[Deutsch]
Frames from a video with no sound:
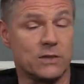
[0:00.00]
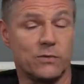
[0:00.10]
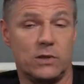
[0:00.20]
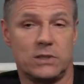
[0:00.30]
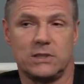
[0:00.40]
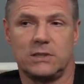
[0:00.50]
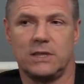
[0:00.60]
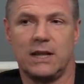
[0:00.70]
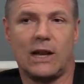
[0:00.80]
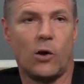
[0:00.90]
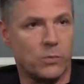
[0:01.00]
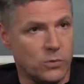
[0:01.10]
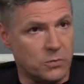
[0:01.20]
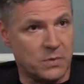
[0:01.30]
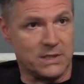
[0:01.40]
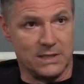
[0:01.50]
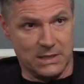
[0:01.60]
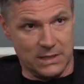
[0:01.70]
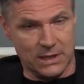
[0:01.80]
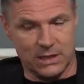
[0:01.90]
ich wollte den Glauben gut
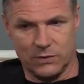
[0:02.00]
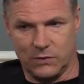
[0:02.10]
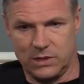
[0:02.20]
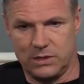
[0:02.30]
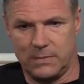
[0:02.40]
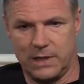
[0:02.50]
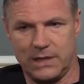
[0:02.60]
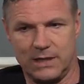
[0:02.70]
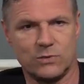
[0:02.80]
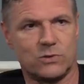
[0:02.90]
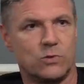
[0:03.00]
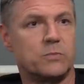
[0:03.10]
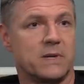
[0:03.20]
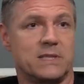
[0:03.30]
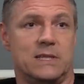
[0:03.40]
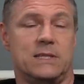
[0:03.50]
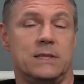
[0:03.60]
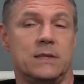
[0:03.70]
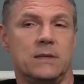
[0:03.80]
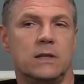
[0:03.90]
präsentieren, ich wollte meinen Jesus gut
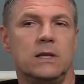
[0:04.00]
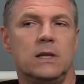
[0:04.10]
präsentieren.